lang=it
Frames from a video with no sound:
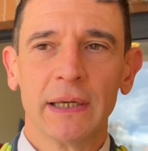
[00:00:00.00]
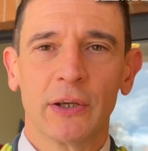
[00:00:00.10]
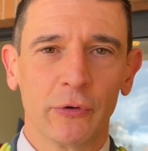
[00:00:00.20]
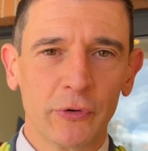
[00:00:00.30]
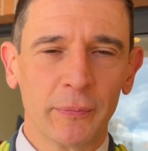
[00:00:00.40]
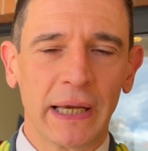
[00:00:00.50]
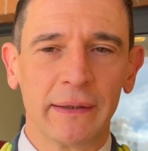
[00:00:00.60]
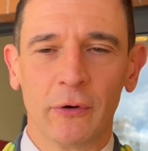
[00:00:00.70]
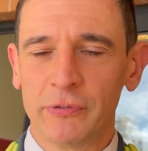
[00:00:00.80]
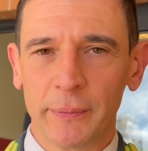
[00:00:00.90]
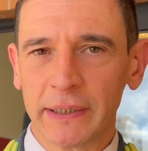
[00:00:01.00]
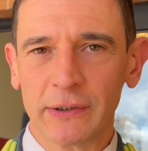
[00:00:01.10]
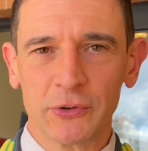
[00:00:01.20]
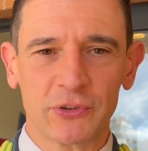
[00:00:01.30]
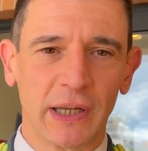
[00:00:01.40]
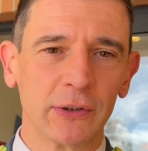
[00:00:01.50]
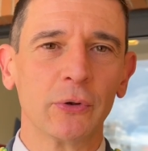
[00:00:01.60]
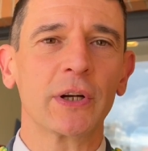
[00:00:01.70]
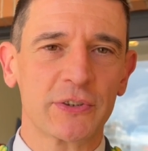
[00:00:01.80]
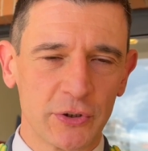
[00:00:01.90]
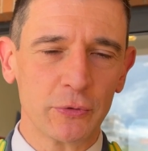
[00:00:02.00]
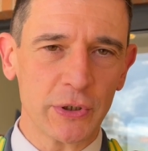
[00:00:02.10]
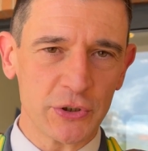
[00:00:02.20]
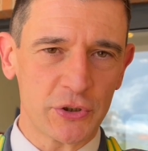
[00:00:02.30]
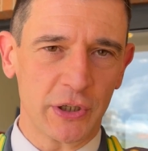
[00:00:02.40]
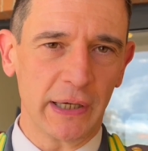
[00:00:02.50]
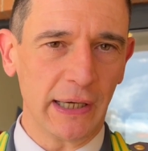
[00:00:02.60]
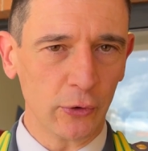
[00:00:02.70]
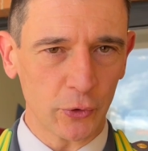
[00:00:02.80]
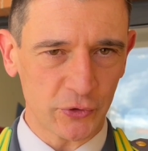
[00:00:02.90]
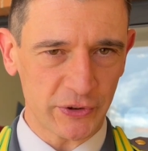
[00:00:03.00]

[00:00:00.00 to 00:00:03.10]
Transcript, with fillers: che ovviamente lo Stato restituisce a loro